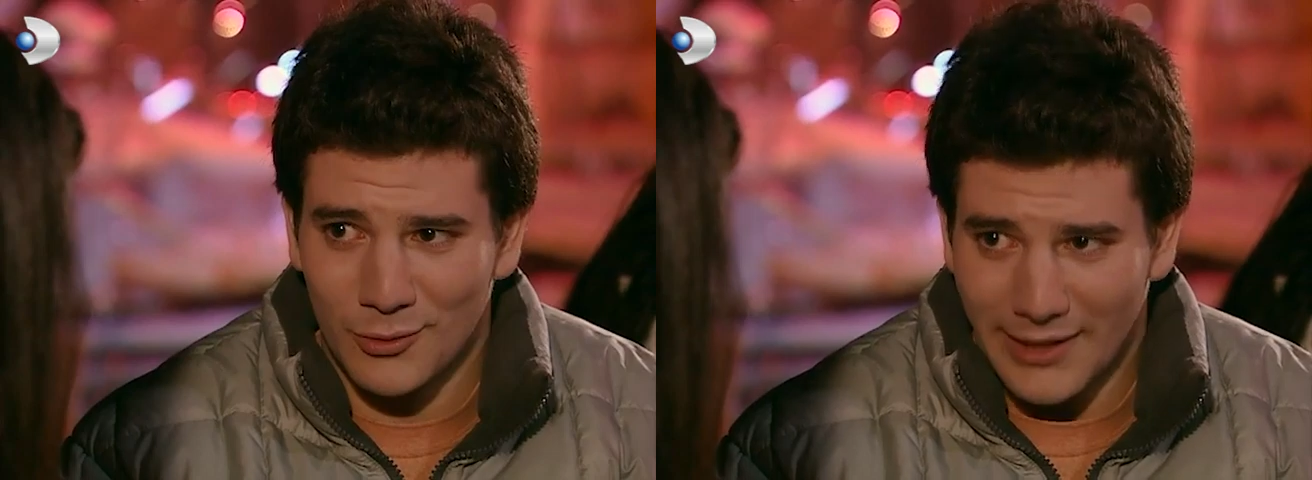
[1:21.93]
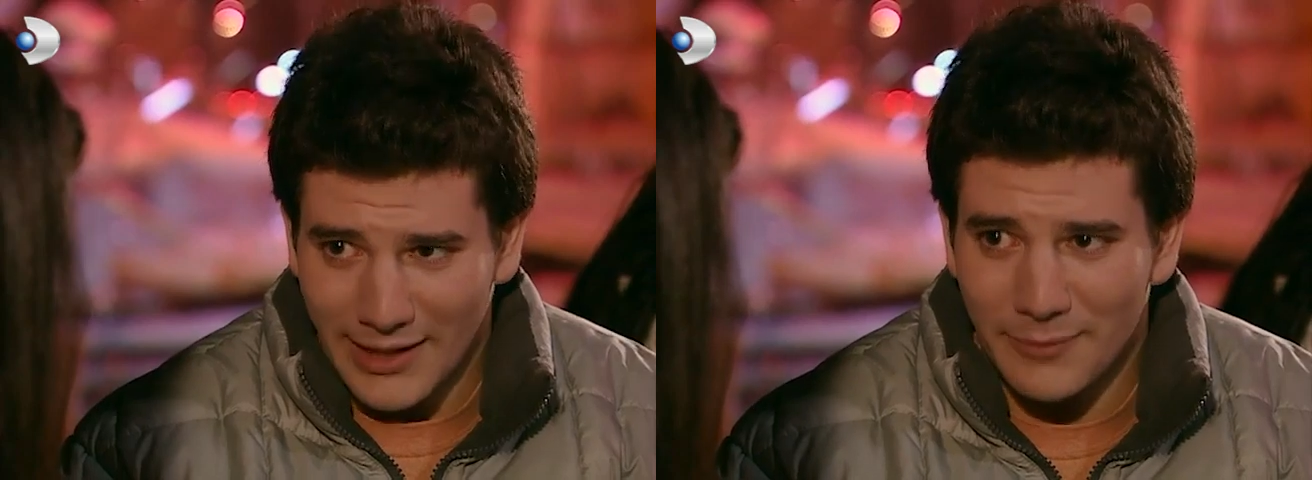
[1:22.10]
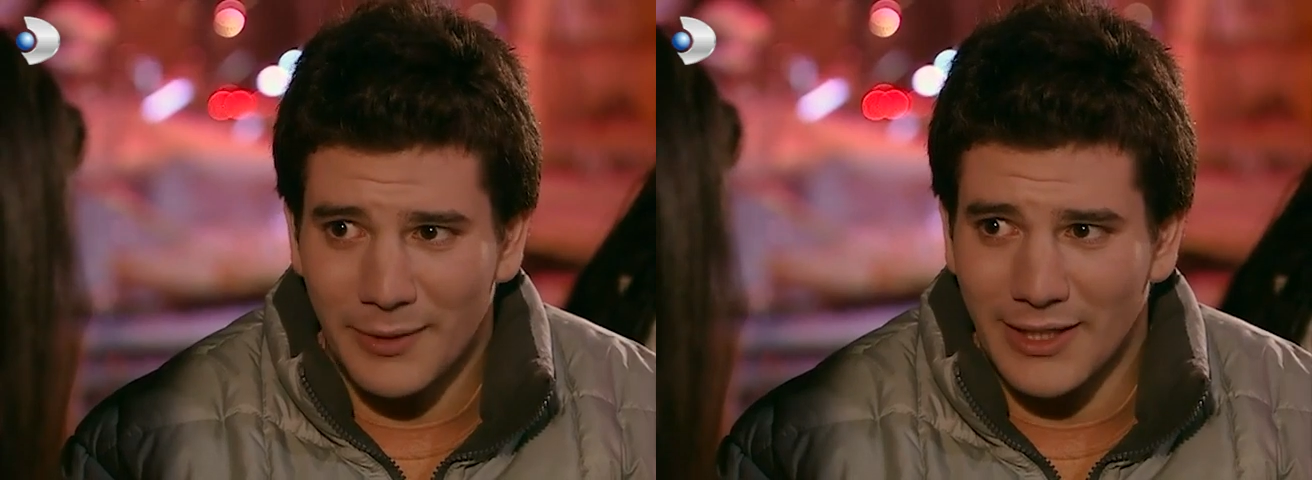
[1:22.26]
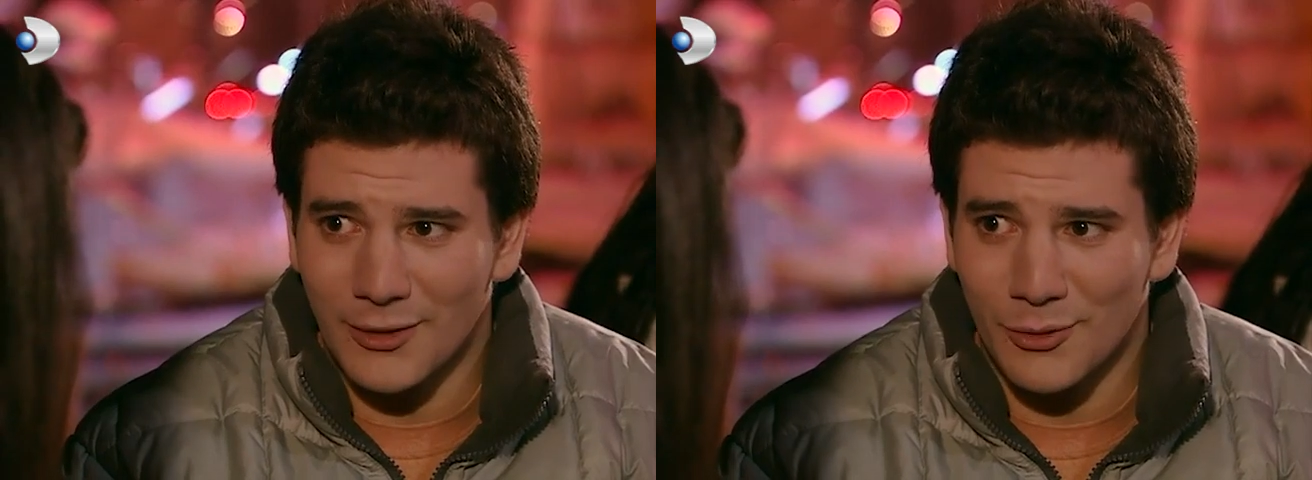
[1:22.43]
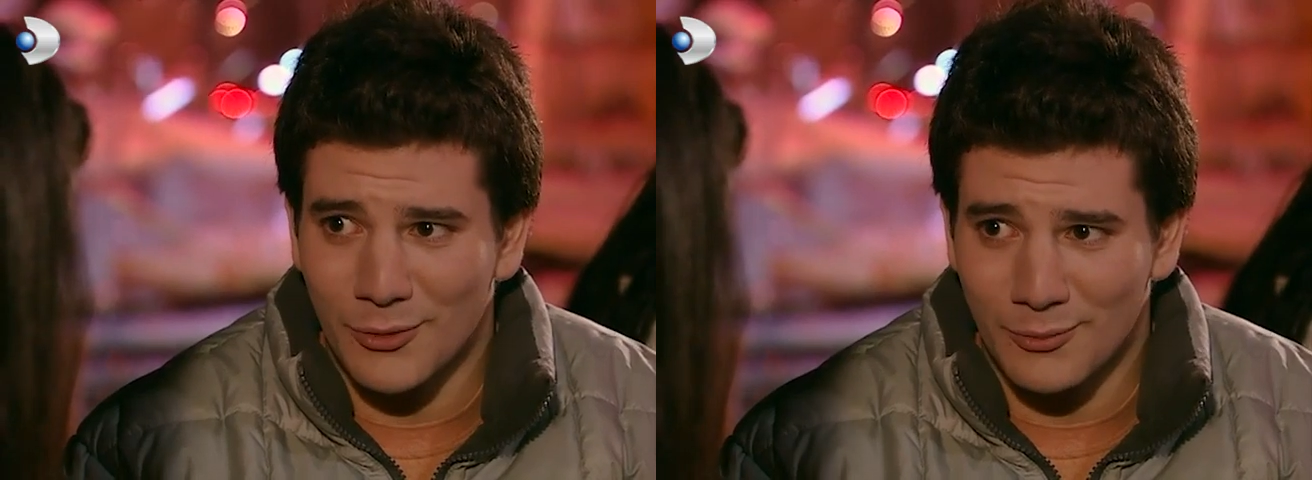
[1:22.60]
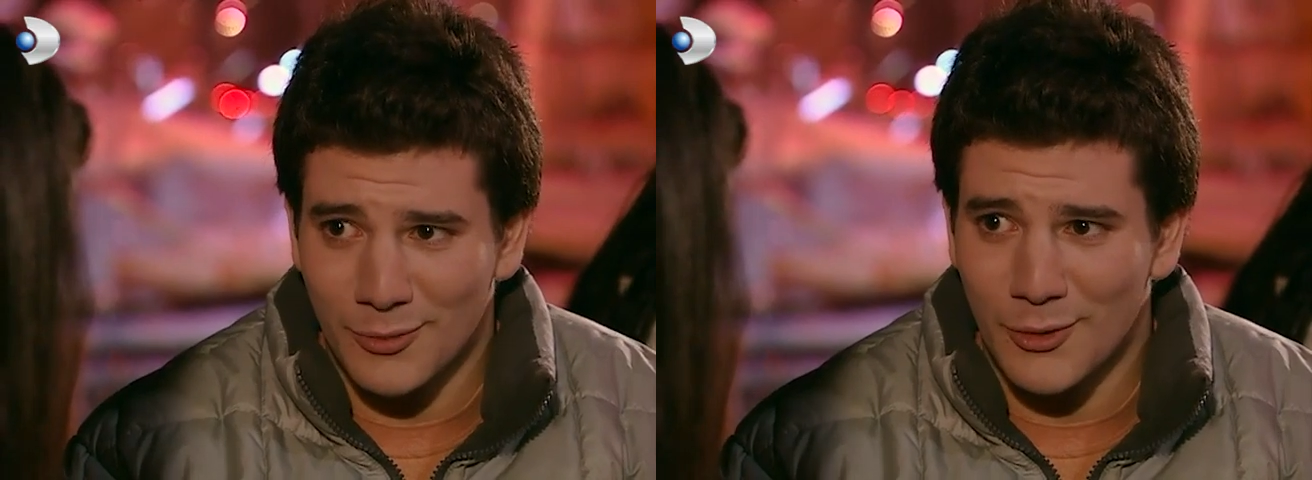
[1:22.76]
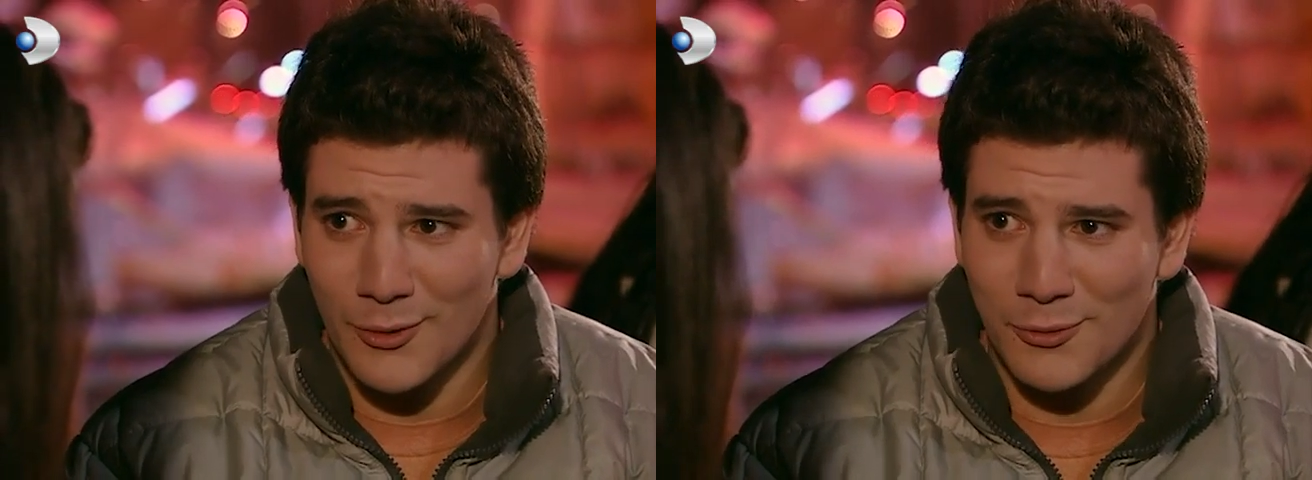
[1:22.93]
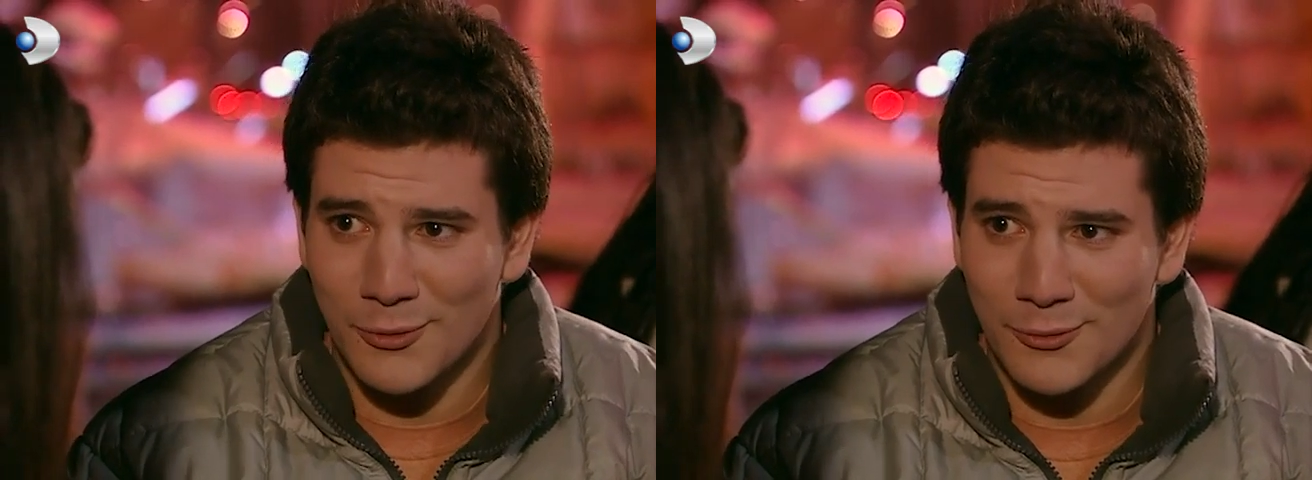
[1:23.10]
çok neyini beğeniyorum biliyor